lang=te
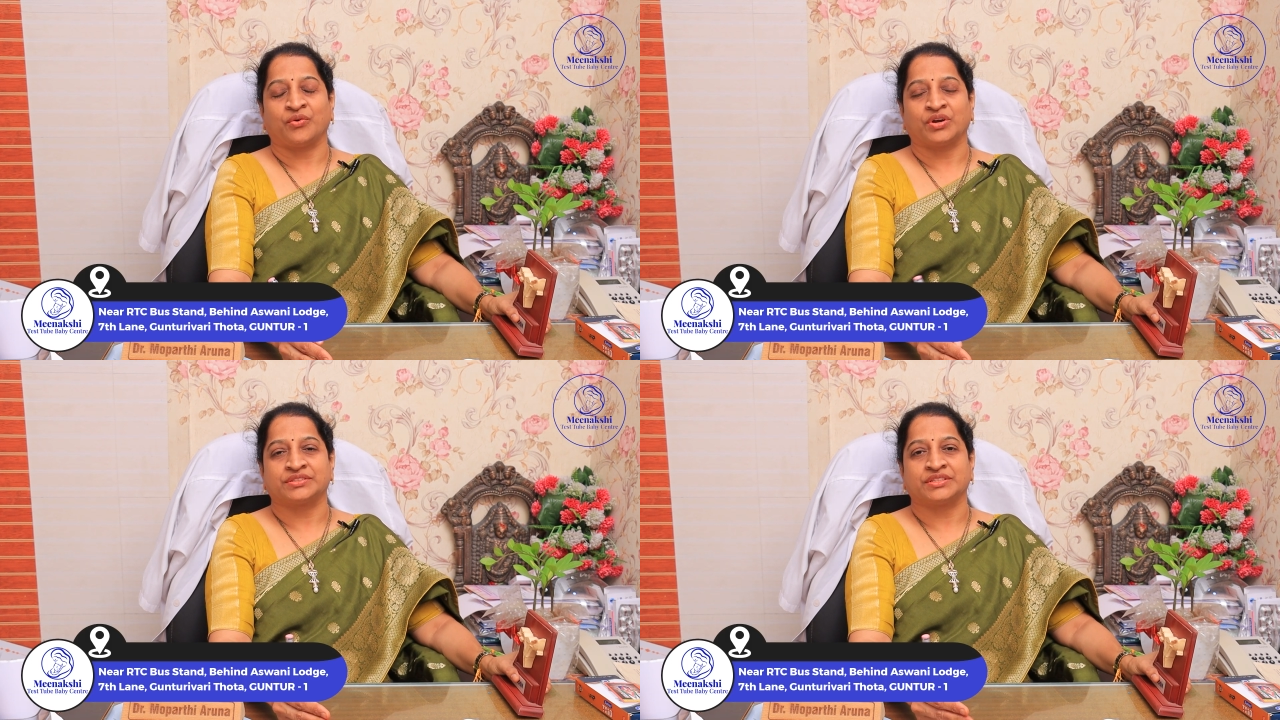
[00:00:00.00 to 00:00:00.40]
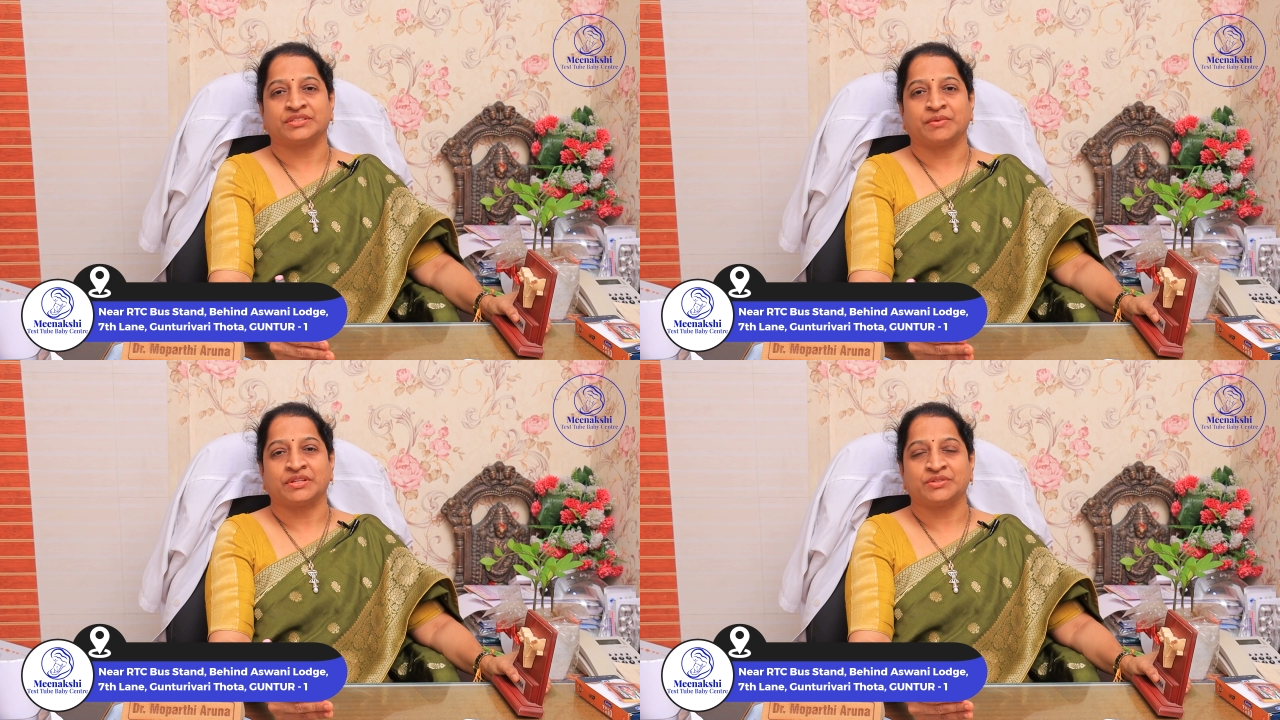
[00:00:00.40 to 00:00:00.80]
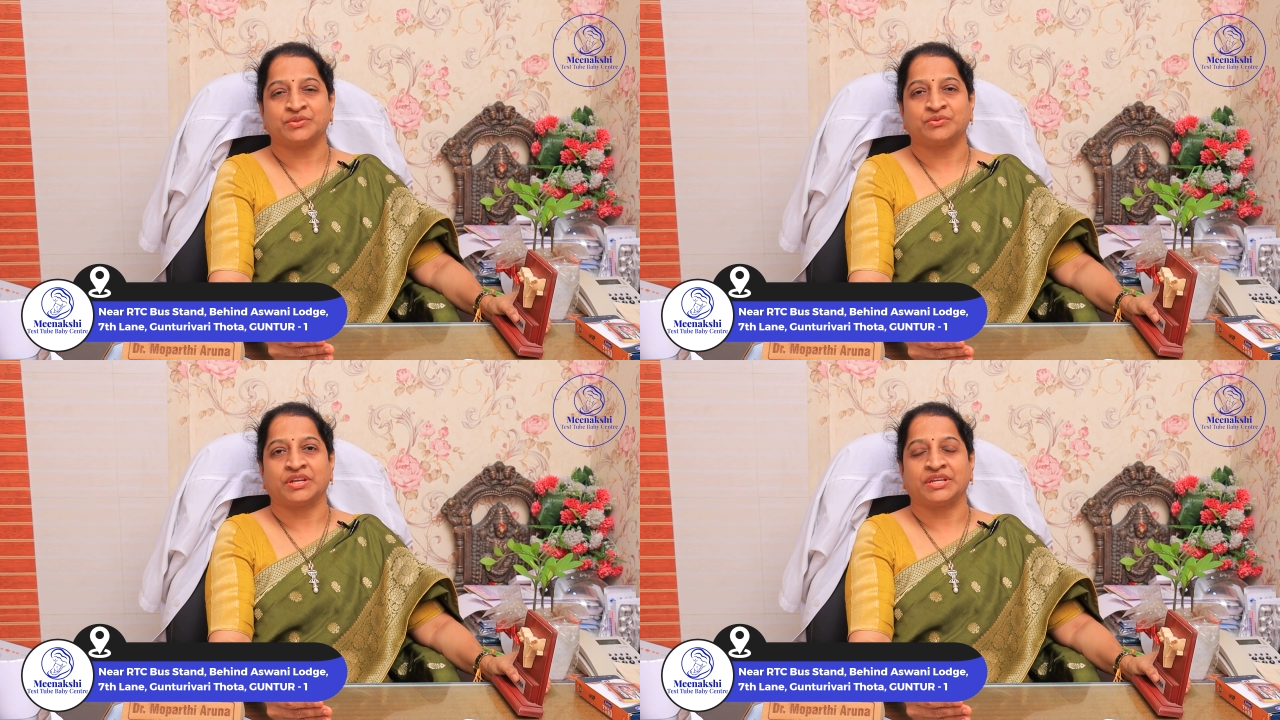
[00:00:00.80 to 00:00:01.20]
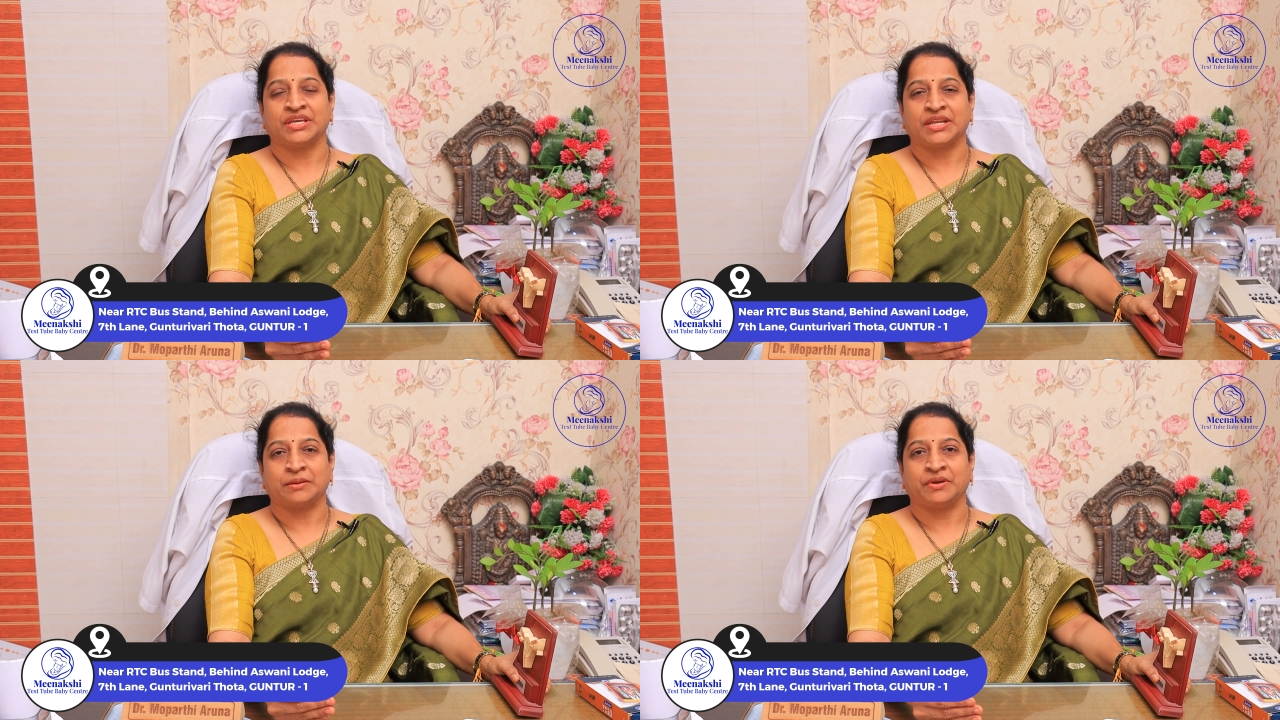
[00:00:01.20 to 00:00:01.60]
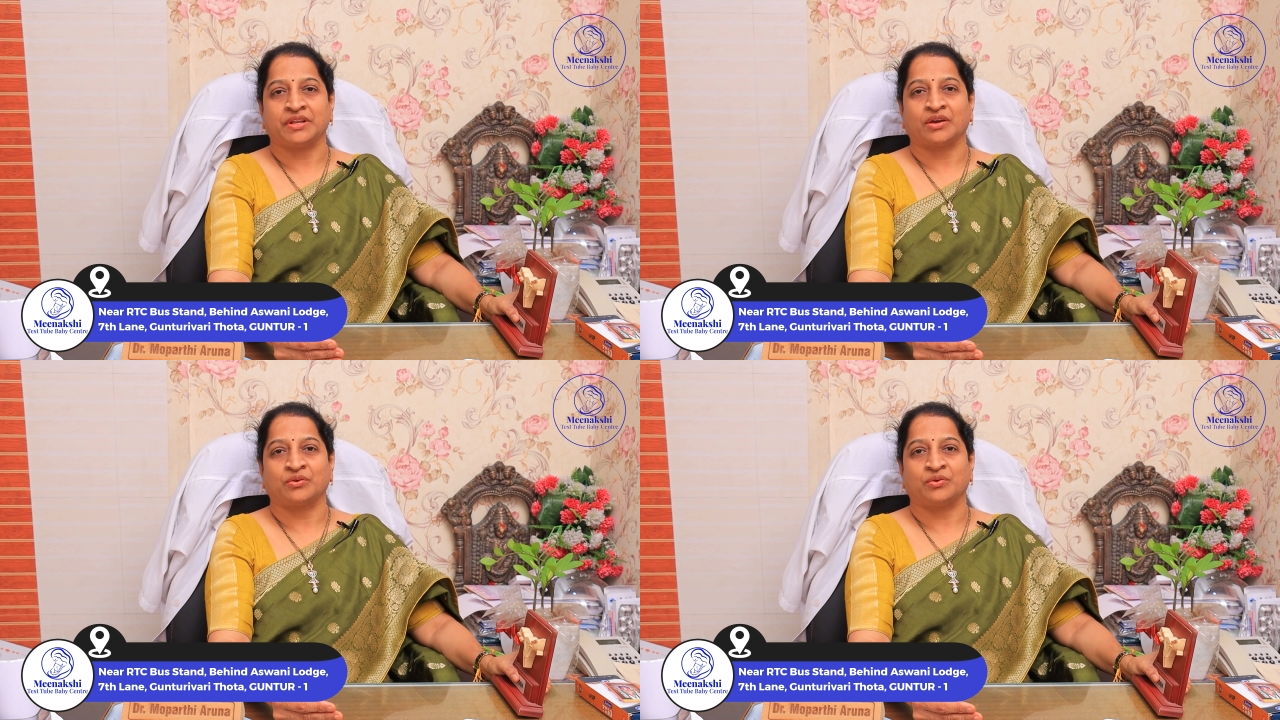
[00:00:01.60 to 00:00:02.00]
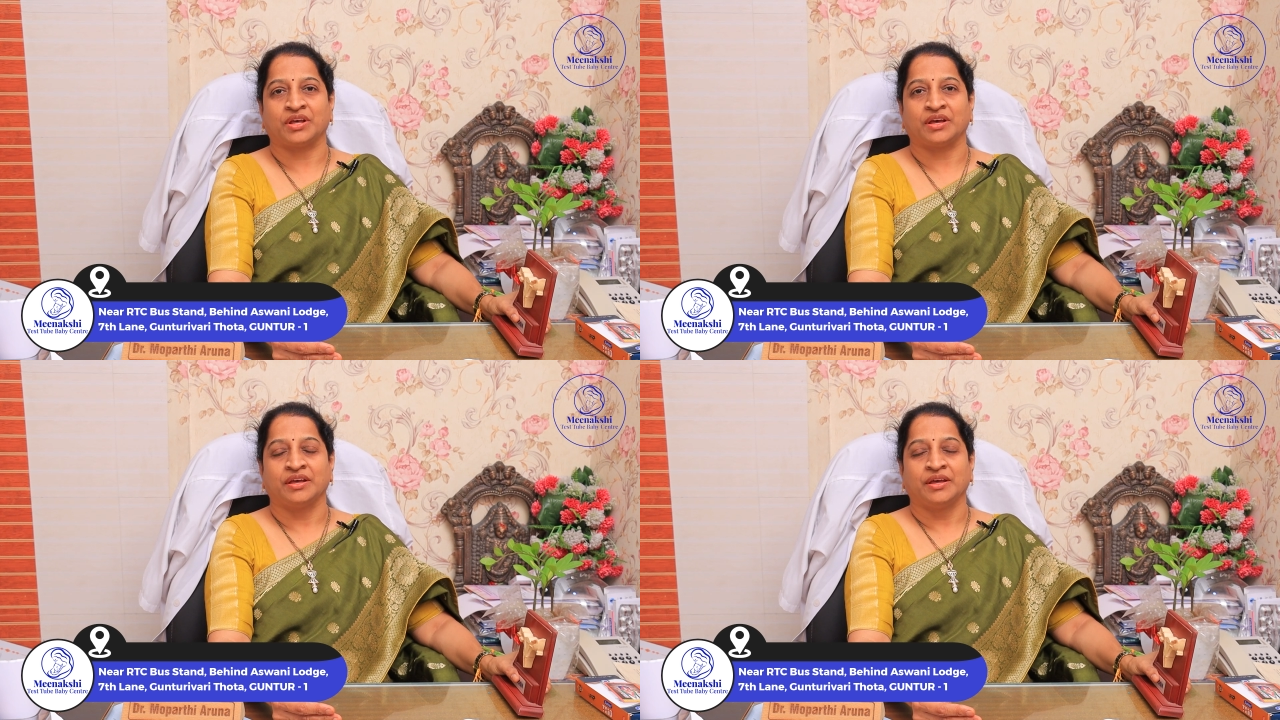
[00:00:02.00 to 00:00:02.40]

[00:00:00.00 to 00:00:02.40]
ఒక సిక్స్ మంత్స్ వన్ ఇయర్ అయిపోయినా కూడా